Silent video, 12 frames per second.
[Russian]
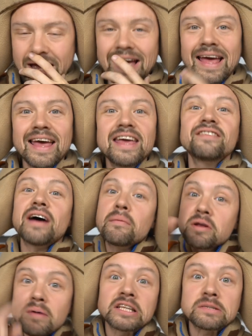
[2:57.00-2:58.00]
Э, и
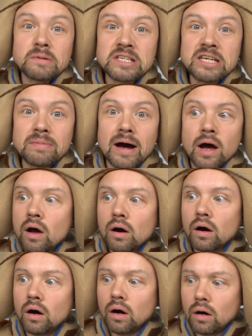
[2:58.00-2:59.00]
вам, ребята, спасибо.
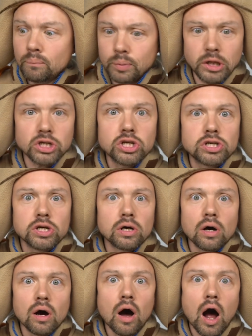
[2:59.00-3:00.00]
Э,
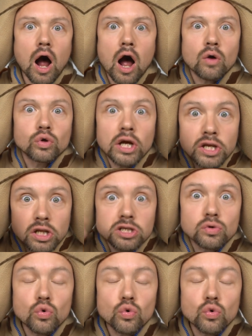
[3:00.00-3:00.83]
подождите, а куда делась